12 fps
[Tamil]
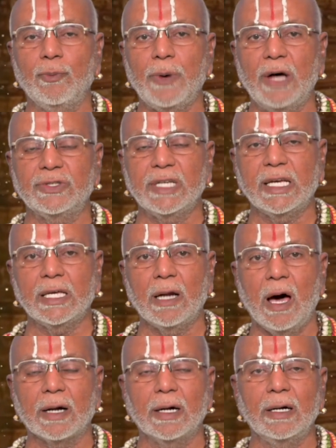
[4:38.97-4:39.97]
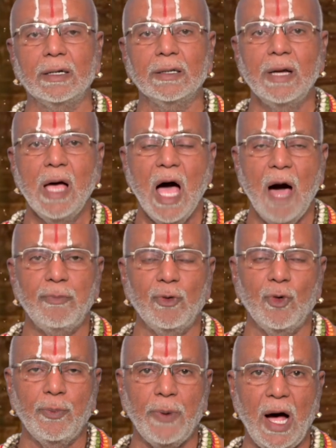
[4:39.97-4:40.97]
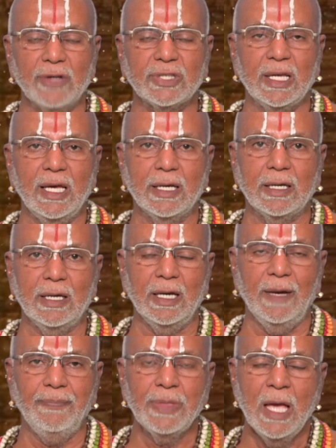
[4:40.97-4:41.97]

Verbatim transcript: உபாசிக்கிறார்கள் அப்போ உபாசனைக்கு